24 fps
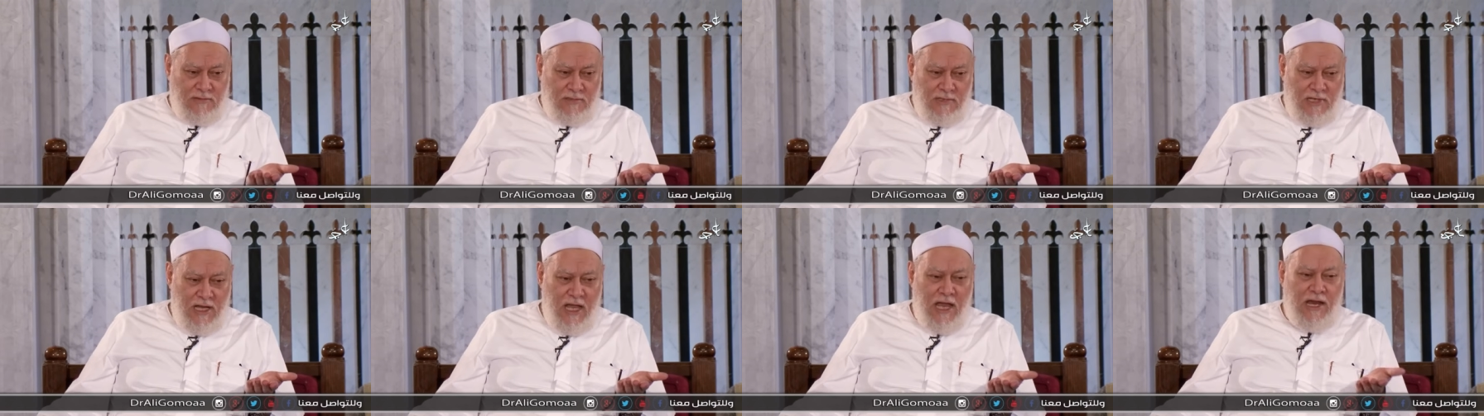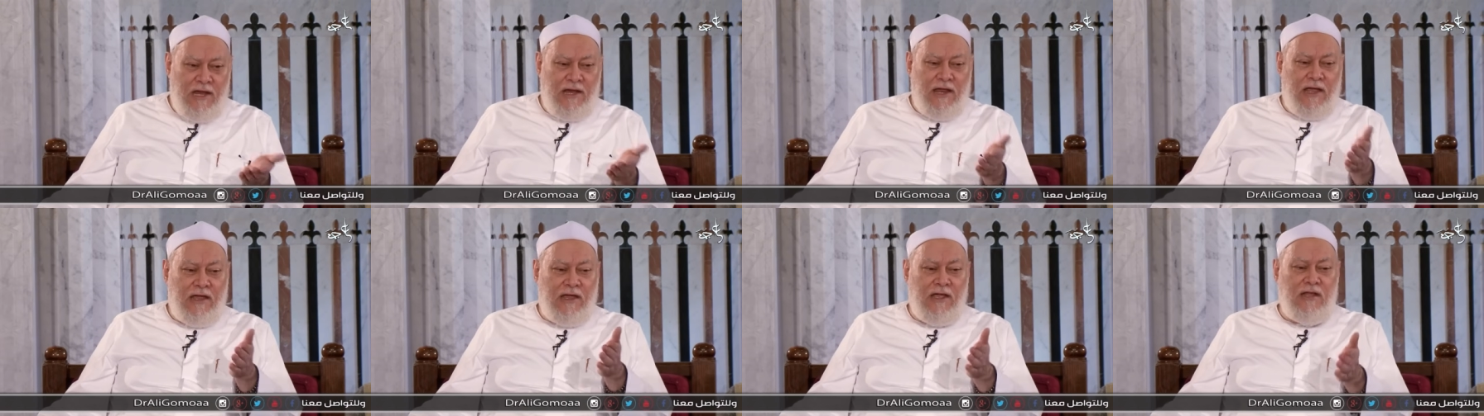
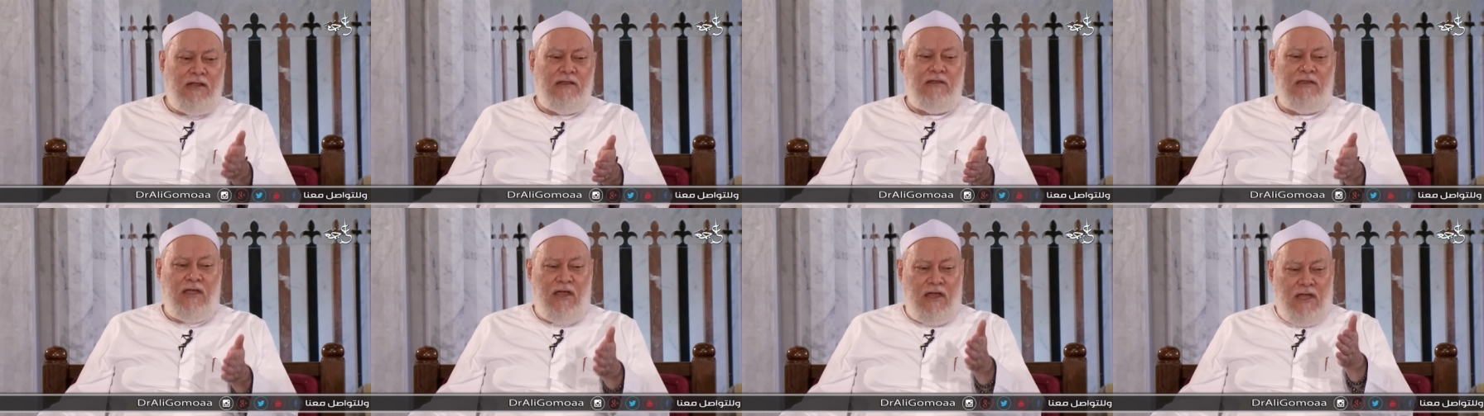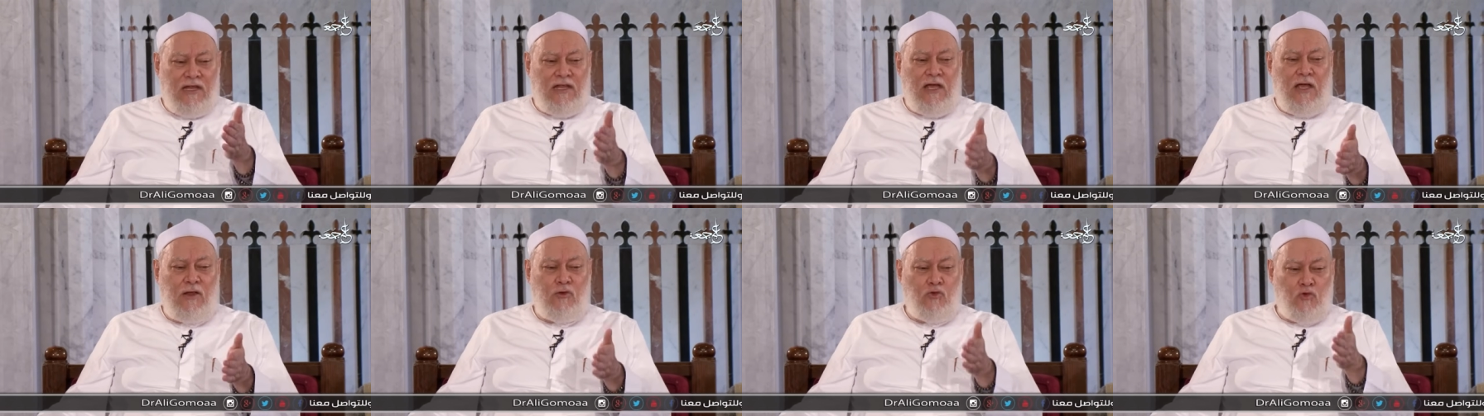لانك انت
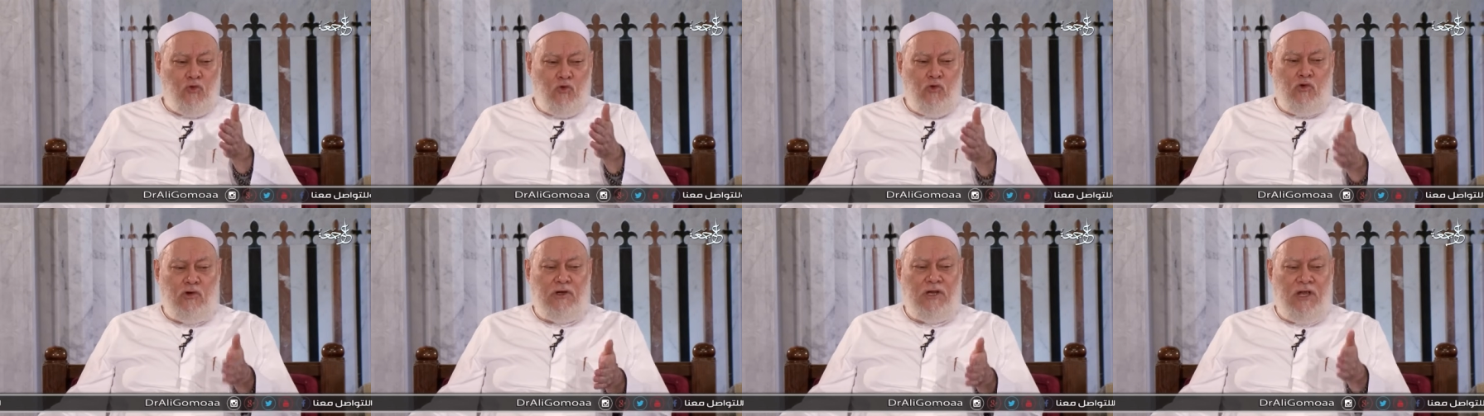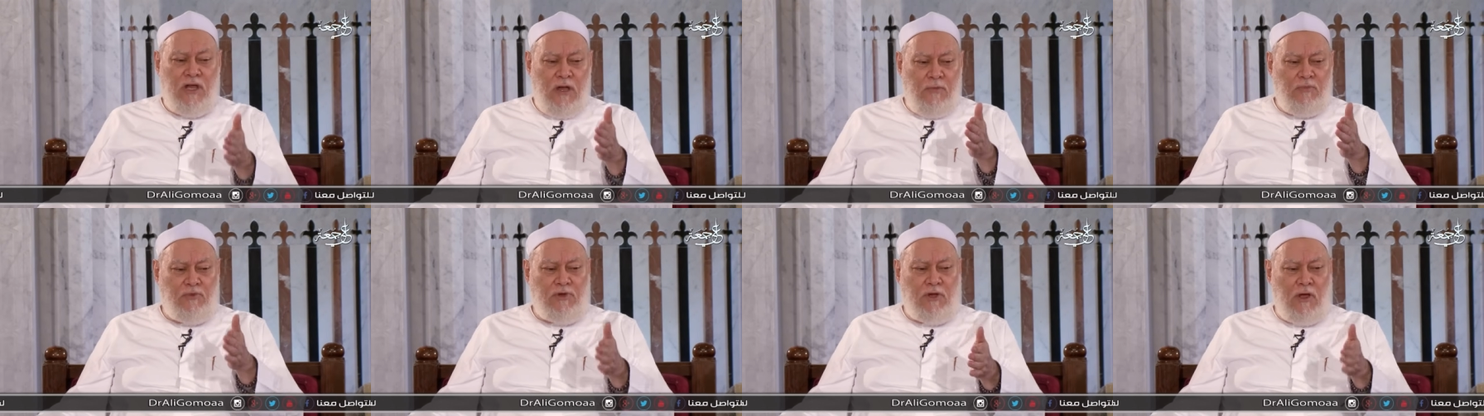كده هتكون
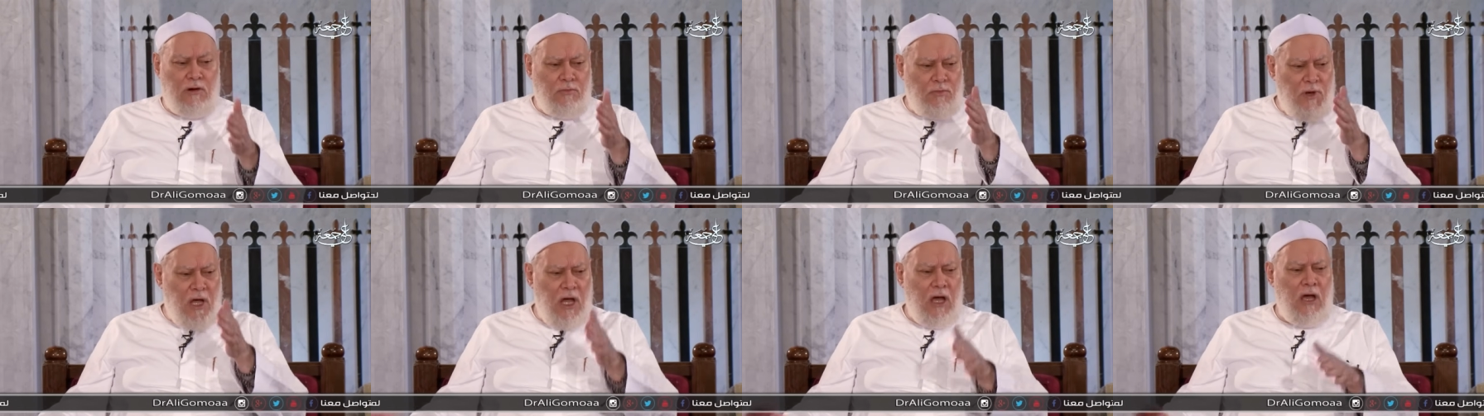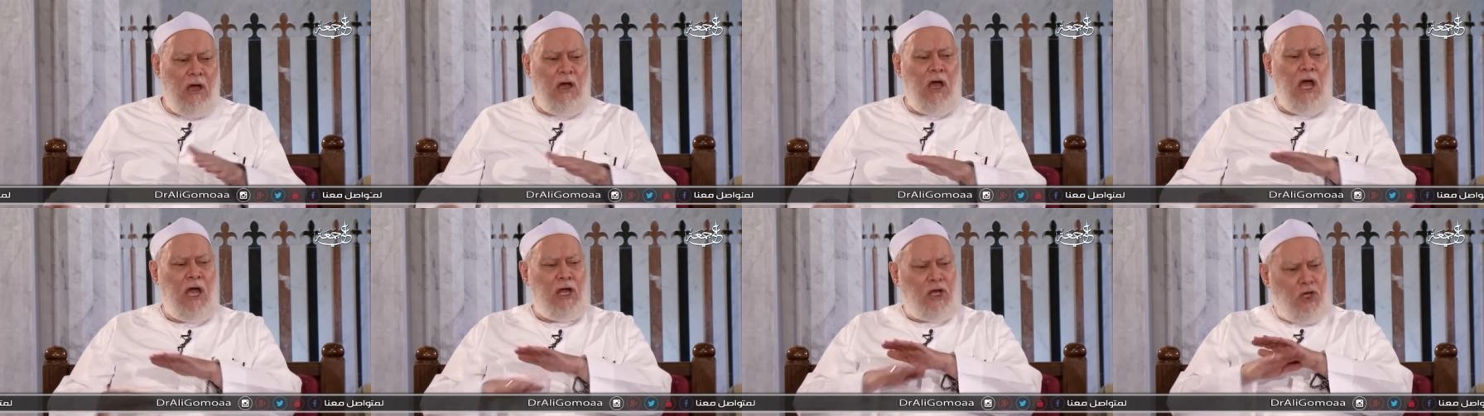جبت
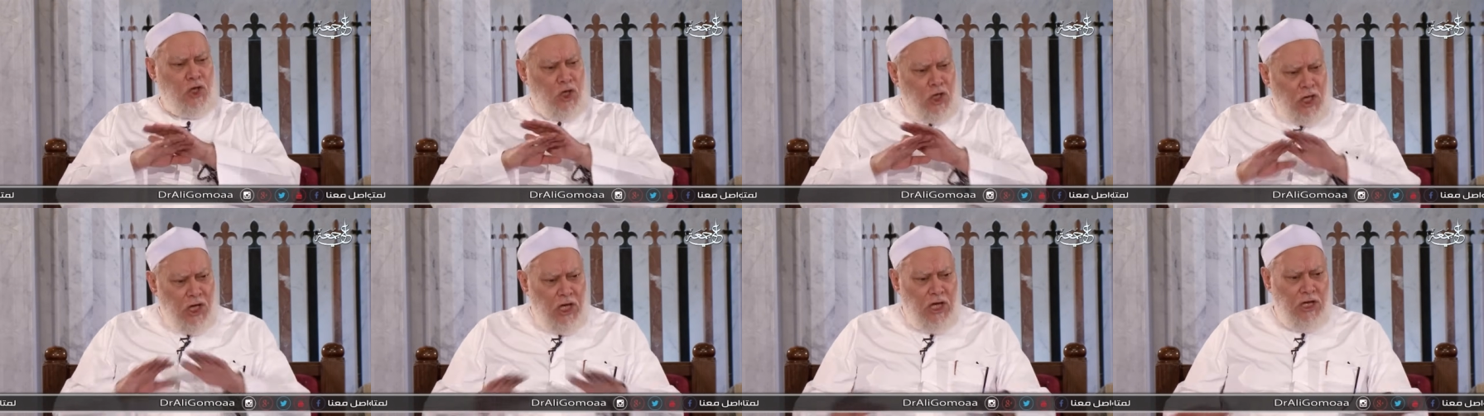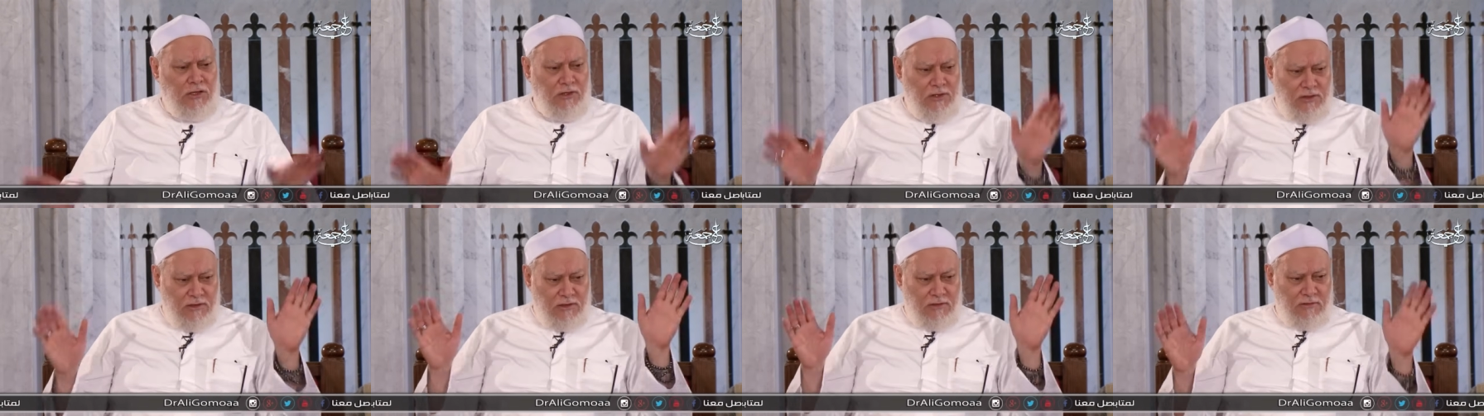اربعه
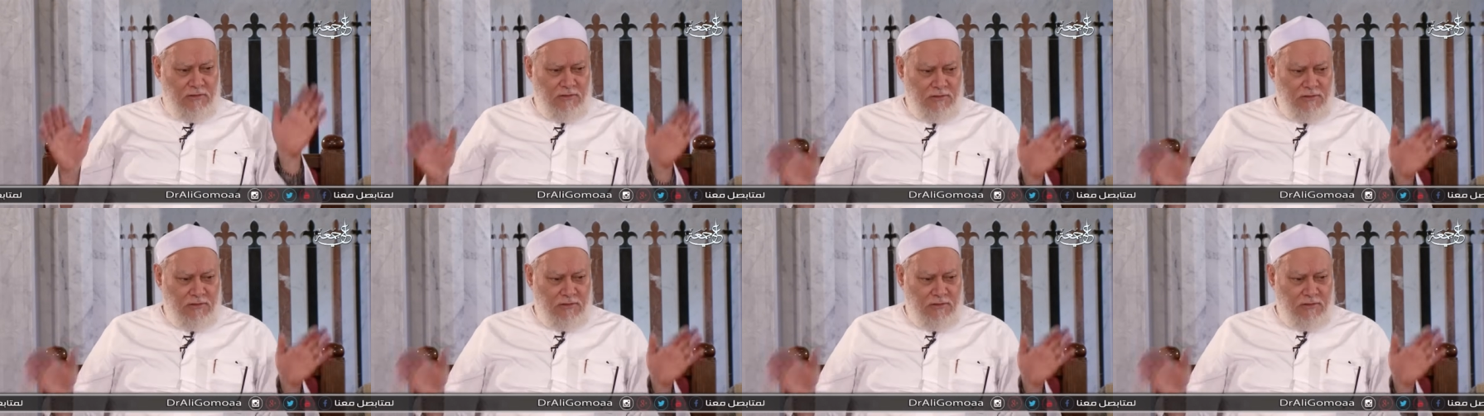اكيد